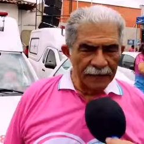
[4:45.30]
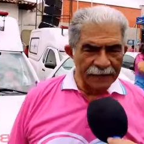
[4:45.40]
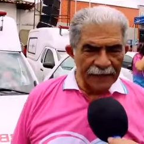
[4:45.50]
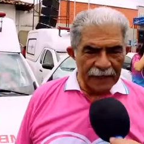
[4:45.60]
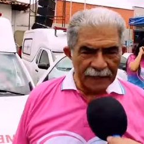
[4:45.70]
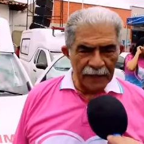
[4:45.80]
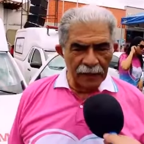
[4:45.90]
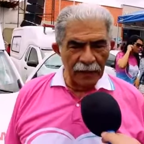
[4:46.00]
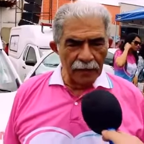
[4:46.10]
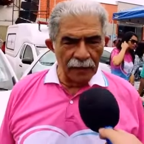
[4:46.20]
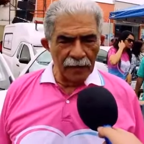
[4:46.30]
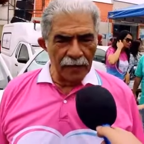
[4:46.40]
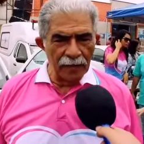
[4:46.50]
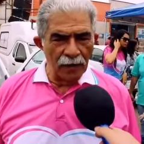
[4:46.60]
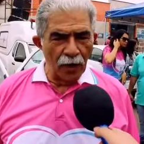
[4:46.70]
Isso aqui
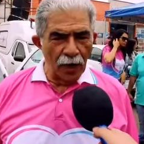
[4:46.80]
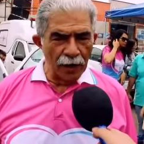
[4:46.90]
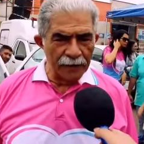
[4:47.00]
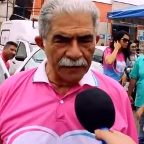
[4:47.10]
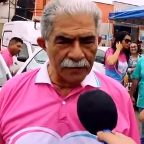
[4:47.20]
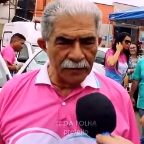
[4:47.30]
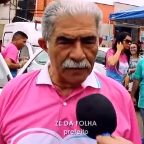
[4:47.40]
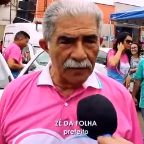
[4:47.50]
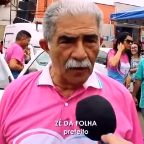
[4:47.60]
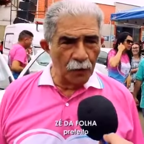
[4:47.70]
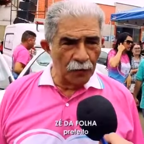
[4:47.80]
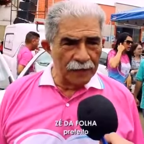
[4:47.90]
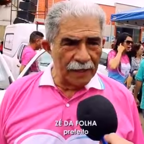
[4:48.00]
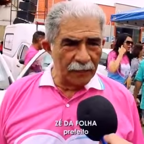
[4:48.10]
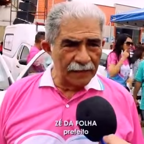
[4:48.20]
nós não
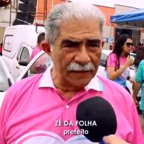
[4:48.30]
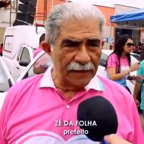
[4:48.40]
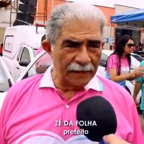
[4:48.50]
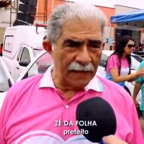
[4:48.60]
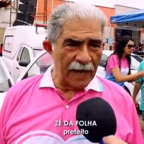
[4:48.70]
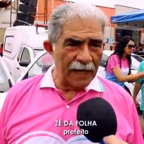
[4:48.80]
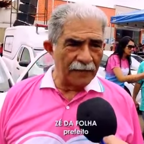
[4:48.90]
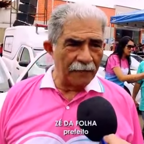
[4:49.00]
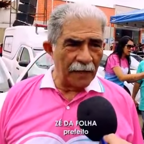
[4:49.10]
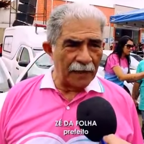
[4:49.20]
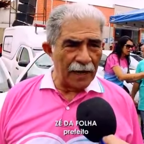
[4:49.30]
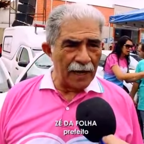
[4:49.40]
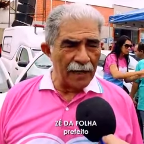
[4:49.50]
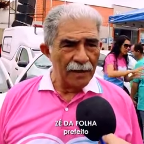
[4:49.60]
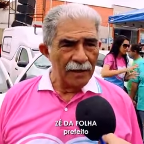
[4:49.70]
podemos deixar de
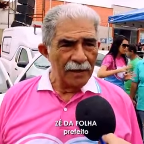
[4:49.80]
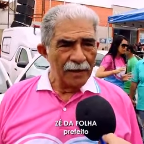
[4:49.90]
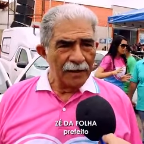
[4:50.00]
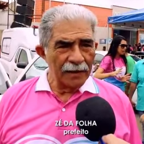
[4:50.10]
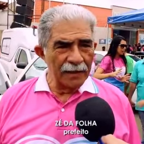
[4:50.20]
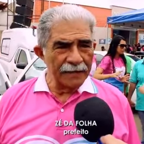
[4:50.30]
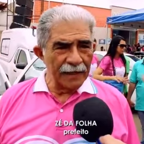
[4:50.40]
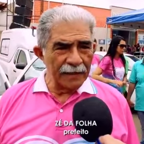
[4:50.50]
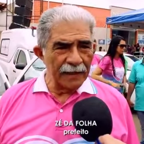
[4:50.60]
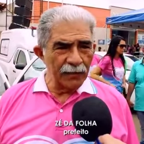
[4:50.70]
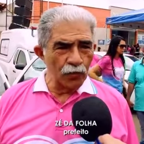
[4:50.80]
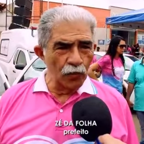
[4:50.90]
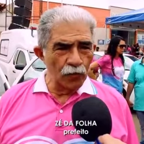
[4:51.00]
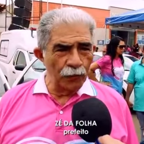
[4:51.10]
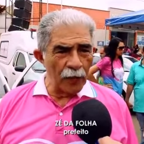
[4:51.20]
falar que isso aqui
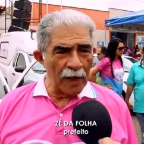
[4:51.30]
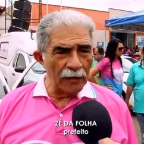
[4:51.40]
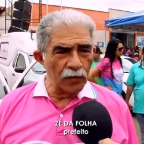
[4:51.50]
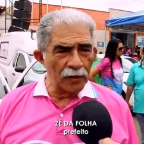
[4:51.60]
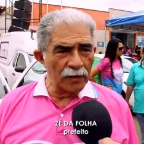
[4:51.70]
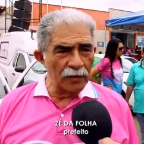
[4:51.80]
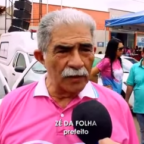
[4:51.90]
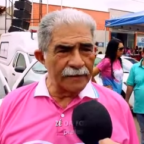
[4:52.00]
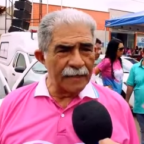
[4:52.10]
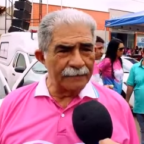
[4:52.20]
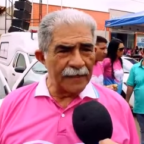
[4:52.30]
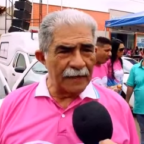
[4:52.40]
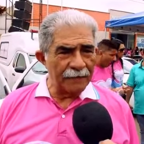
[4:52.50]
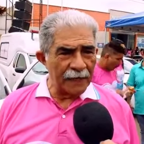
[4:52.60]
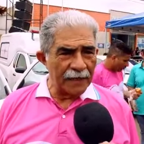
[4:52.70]
tudo foi ajuda do nosso
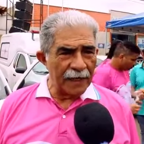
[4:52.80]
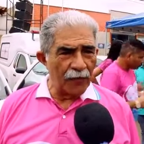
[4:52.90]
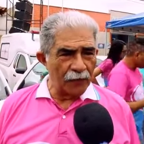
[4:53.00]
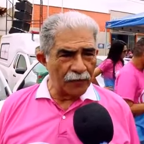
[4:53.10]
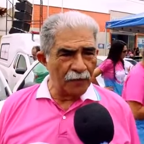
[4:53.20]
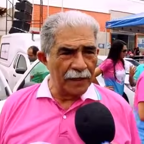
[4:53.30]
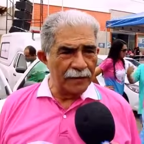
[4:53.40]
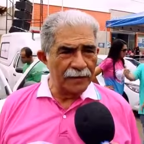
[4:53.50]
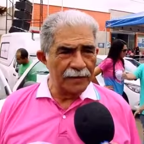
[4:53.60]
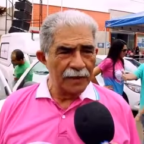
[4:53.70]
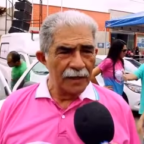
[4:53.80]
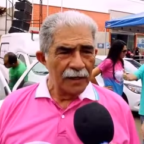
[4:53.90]
deputado federal Vitor Mendes.